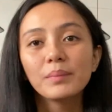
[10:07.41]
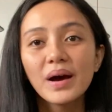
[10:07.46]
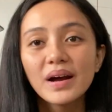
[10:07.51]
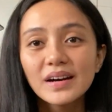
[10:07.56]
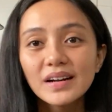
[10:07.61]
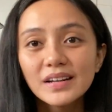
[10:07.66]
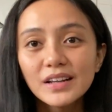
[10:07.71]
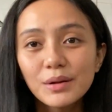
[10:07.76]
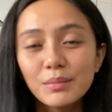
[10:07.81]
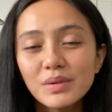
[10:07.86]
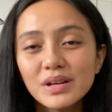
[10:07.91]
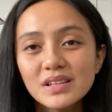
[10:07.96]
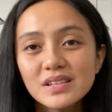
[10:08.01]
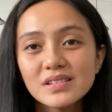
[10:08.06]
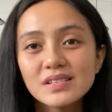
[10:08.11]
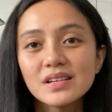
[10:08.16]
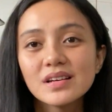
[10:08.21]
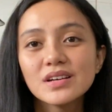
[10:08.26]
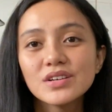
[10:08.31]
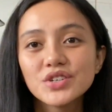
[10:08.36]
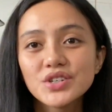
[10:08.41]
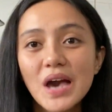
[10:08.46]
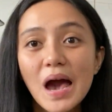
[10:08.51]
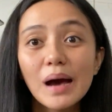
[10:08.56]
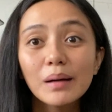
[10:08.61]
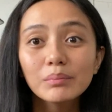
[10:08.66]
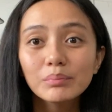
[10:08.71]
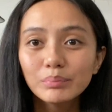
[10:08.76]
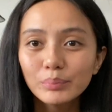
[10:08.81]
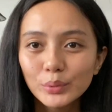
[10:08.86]
Para naman sa
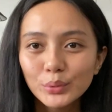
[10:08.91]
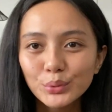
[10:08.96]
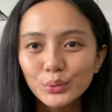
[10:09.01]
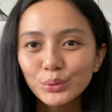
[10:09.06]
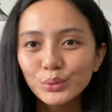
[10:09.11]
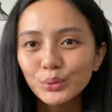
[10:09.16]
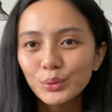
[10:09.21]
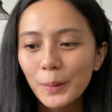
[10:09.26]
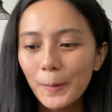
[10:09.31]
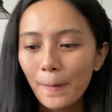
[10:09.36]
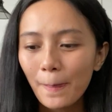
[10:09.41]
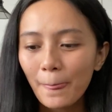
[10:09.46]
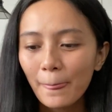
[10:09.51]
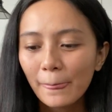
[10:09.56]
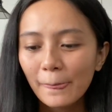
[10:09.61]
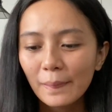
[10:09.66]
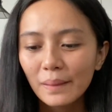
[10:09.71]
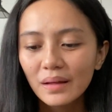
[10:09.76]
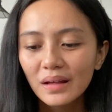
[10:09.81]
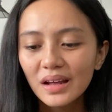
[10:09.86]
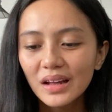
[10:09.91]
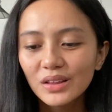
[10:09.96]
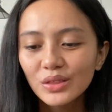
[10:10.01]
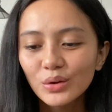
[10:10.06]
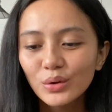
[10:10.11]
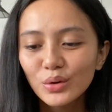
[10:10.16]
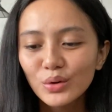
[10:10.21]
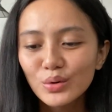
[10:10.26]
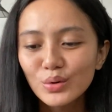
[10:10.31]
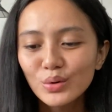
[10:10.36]
shampoo,
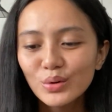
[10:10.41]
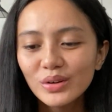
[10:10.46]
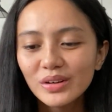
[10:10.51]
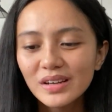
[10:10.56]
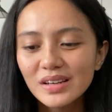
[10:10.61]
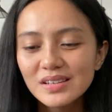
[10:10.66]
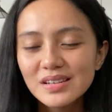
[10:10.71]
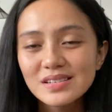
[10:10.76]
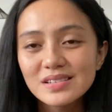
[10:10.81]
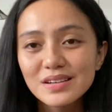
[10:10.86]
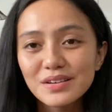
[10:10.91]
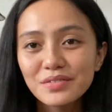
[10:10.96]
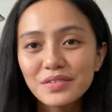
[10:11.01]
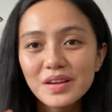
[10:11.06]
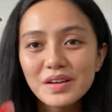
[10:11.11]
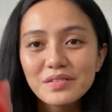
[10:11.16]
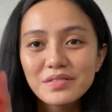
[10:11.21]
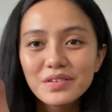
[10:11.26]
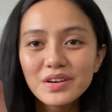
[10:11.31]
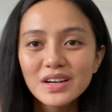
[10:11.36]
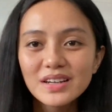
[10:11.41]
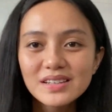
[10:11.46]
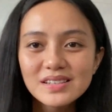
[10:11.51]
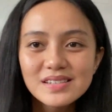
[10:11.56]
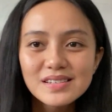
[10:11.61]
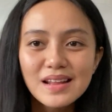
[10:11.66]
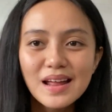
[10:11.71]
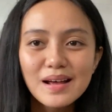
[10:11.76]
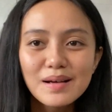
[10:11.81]
ito yung isa sa favorites